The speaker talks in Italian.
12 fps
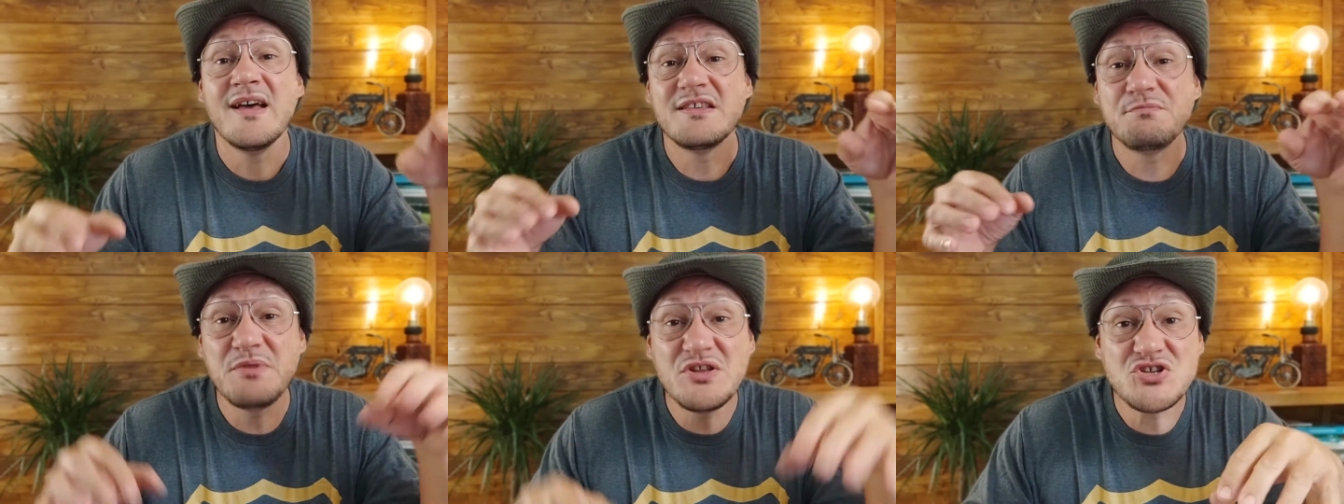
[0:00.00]

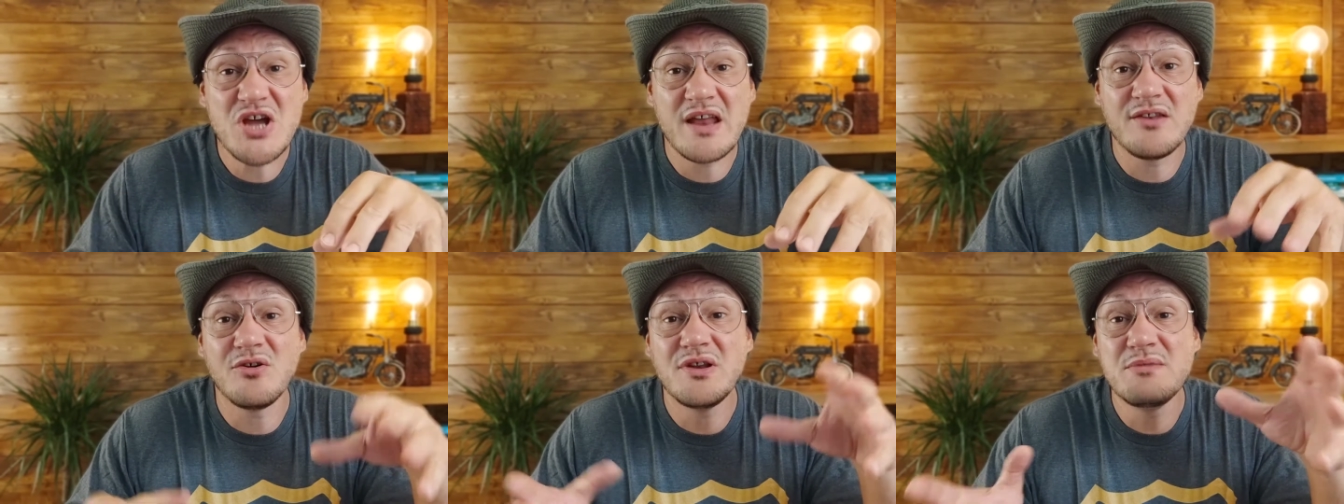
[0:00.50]

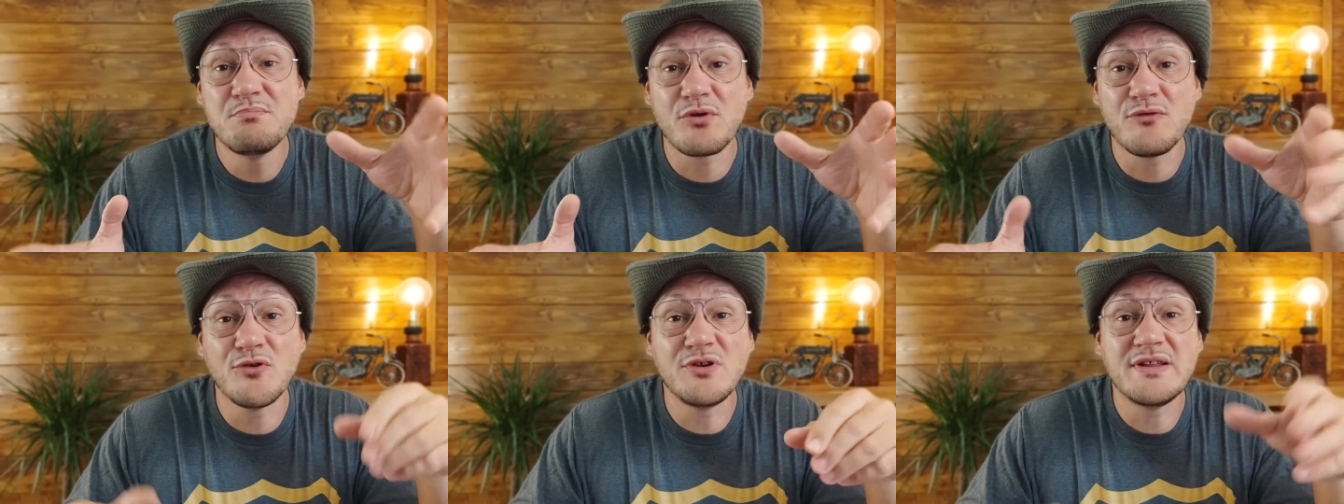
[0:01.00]
spingendoli in
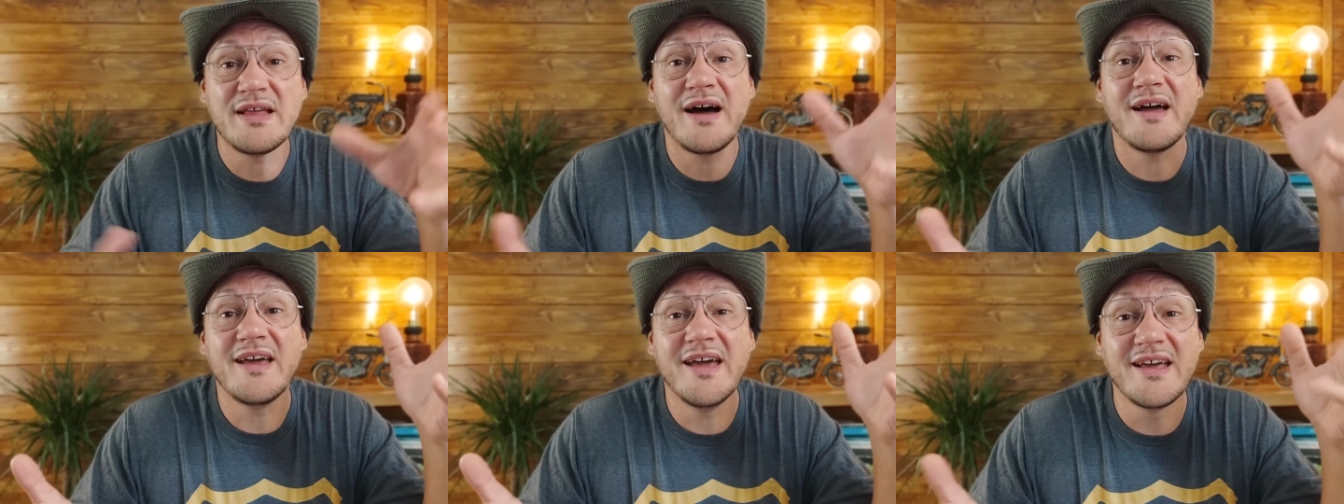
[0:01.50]

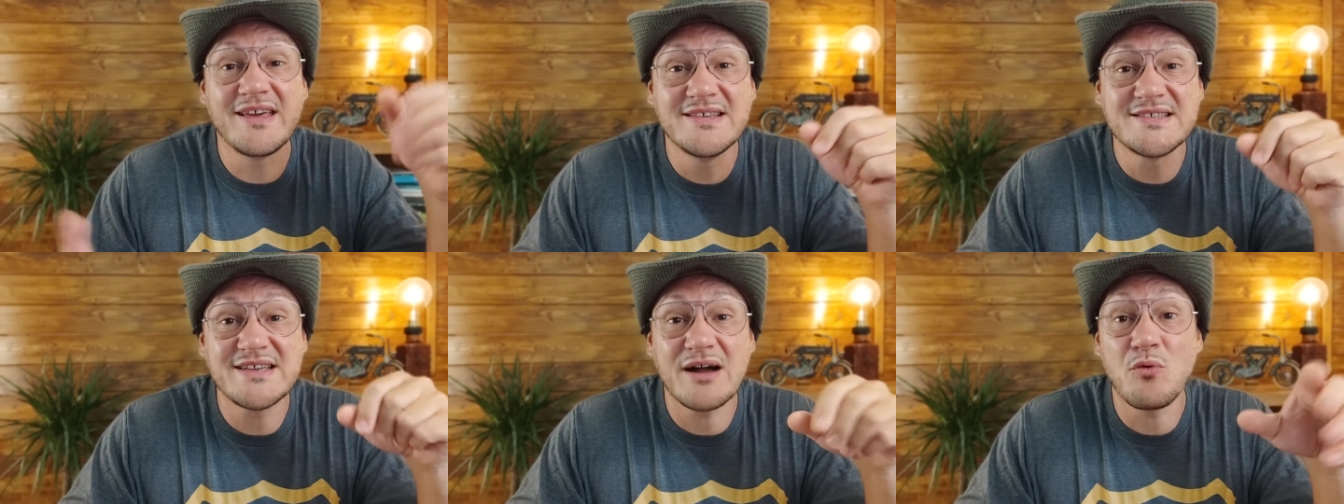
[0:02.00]
profondità e
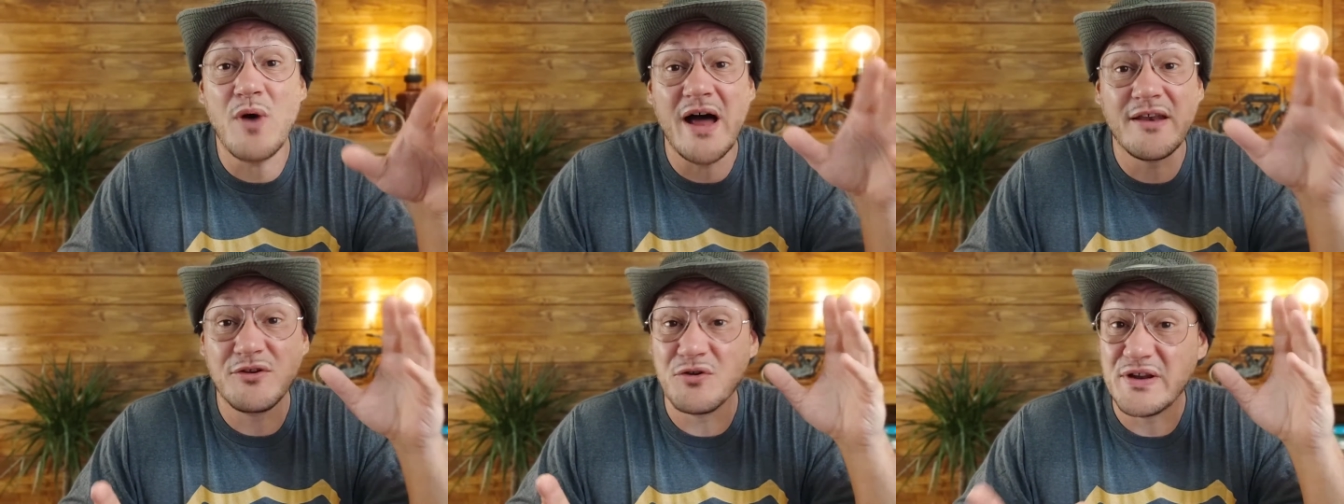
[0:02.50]
chissà
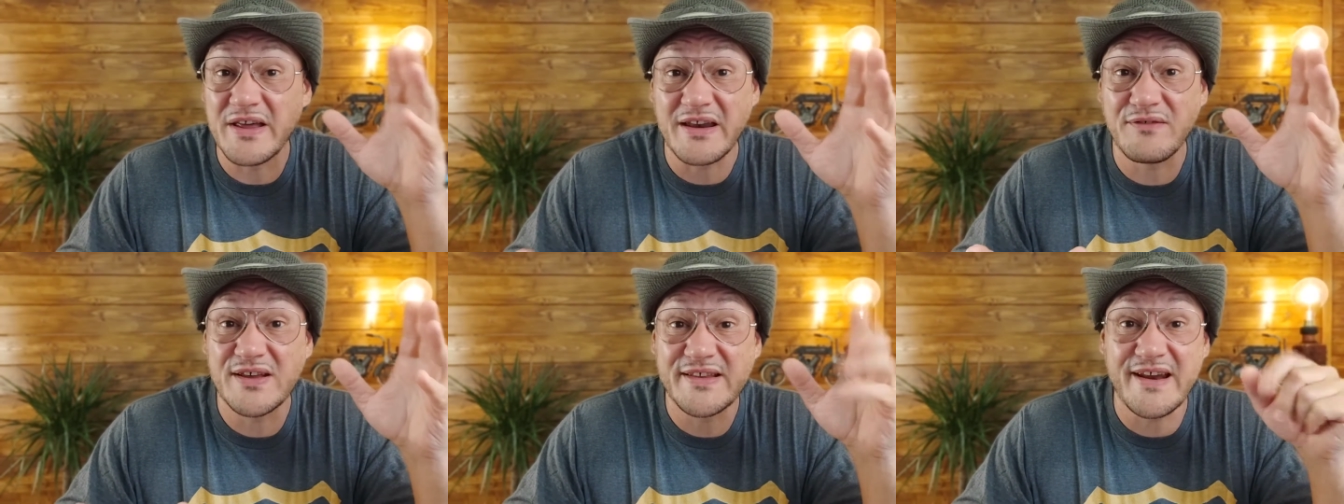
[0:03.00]
quando li
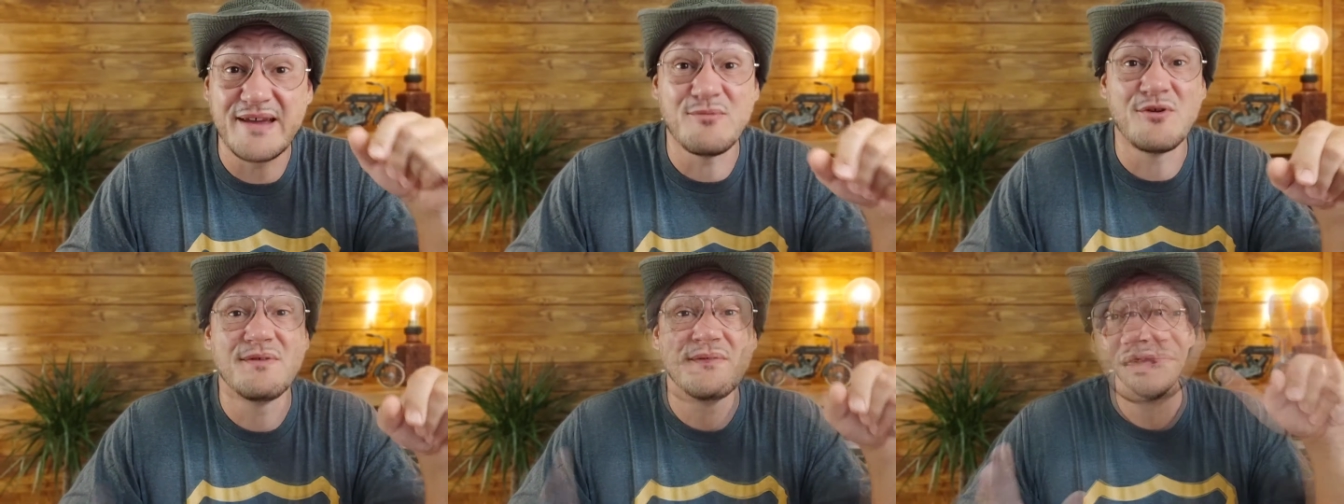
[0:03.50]

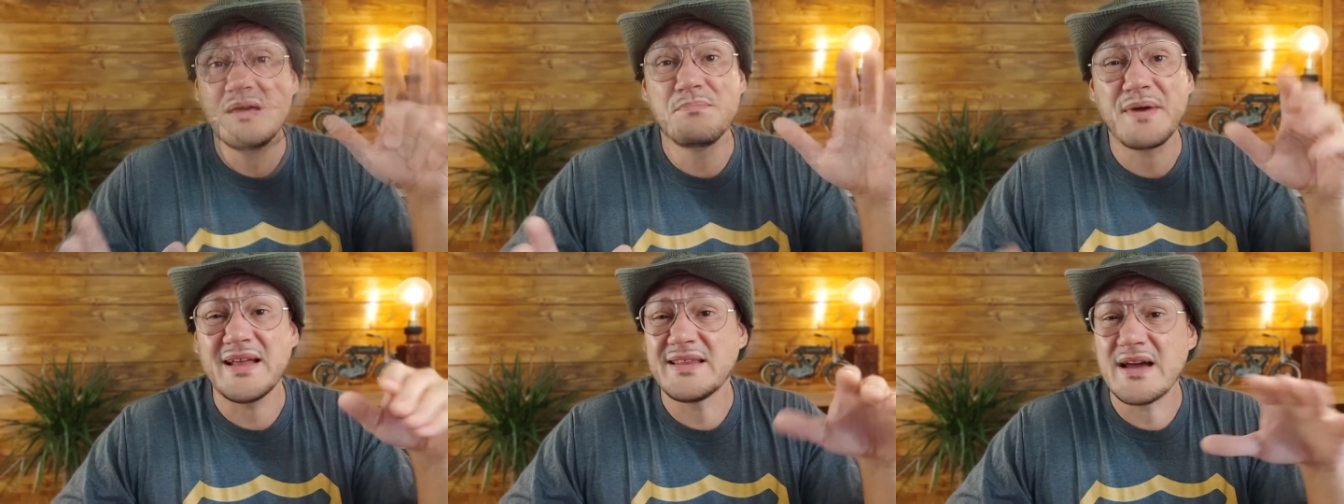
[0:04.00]
rivedremo
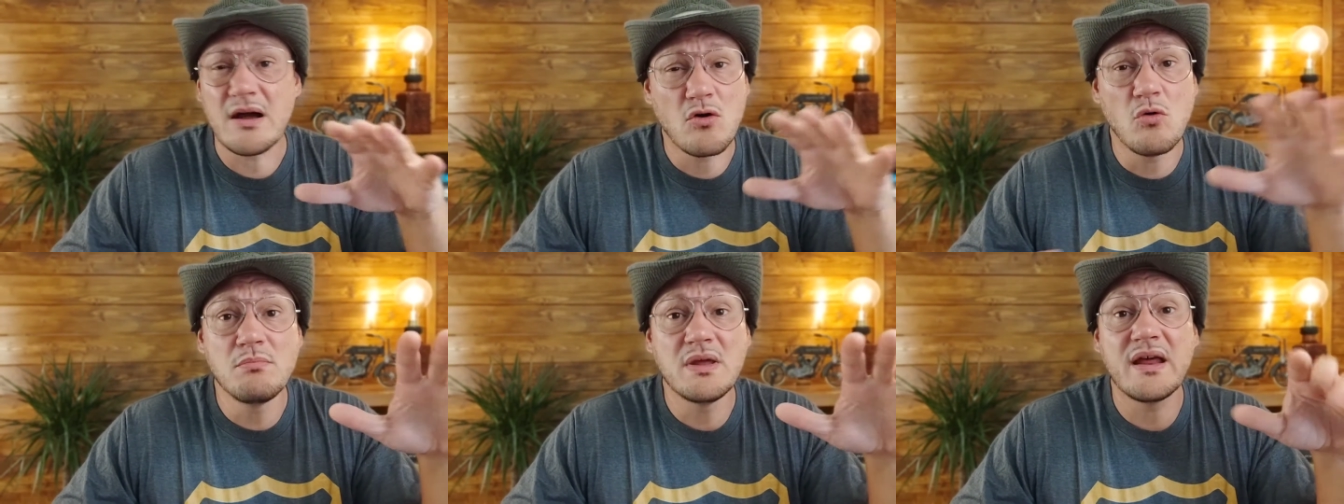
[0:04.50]
in pratica
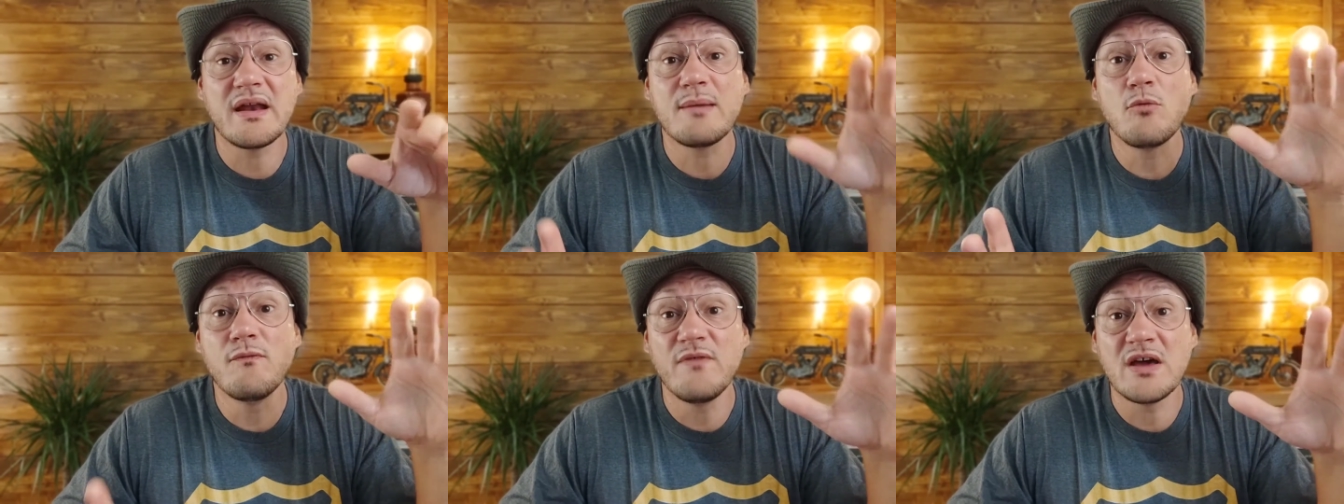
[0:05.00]

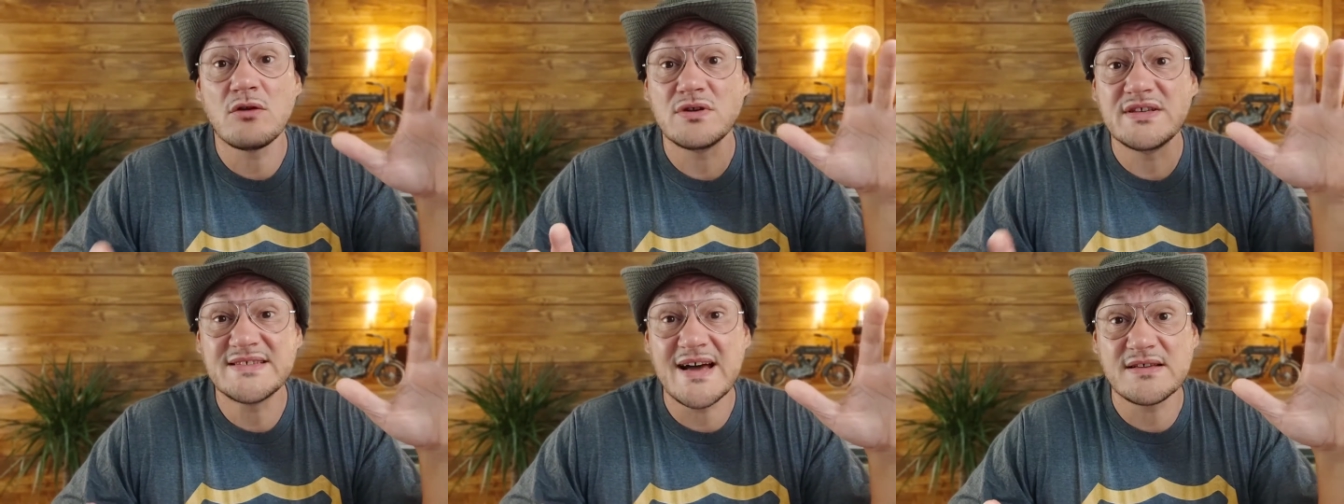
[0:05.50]
combineremo un vero
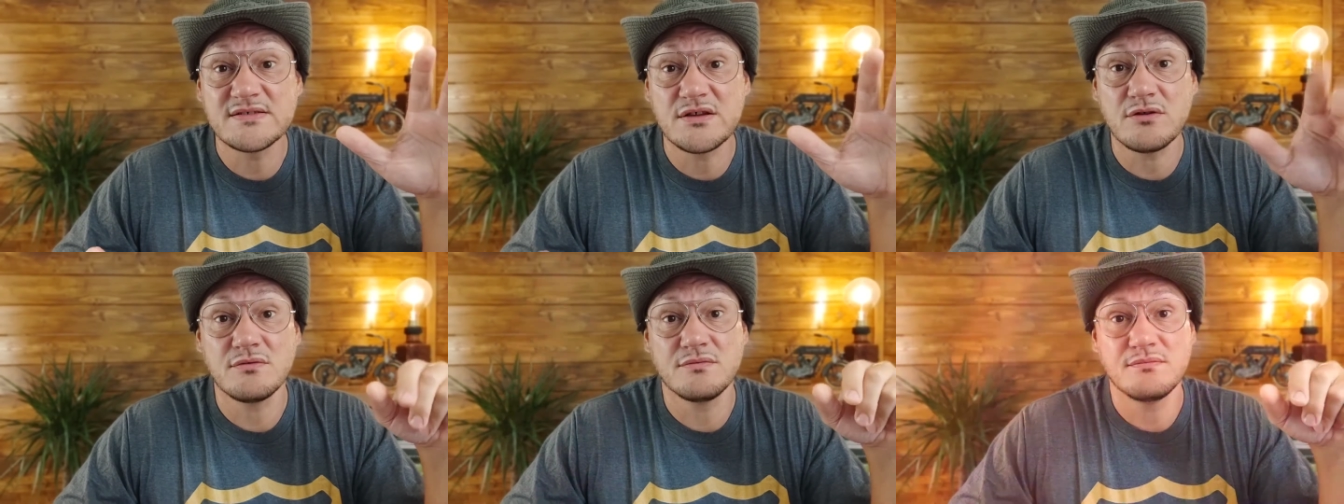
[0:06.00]
disastro.